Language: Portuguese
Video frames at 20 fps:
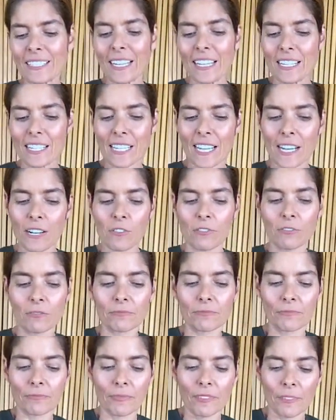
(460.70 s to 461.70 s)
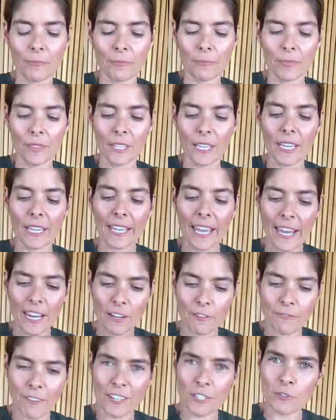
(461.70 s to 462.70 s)
Presta atenção
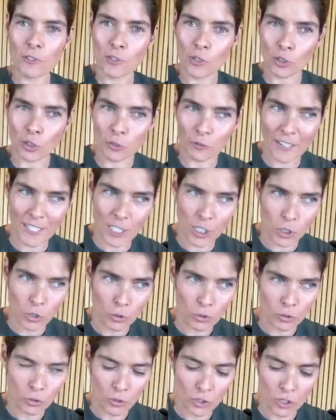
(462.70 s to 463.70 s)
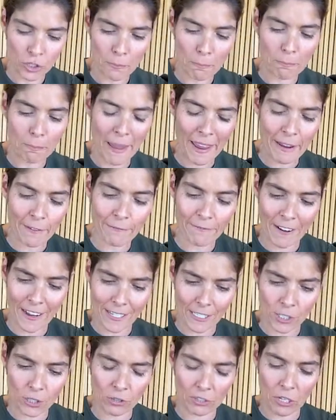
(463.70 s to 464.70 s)
e quem fez um risoto fez todos.
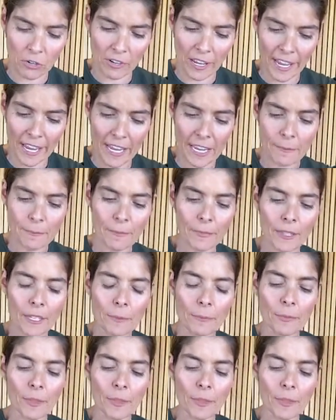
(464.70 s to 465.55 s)
Bem fácil, tá ok?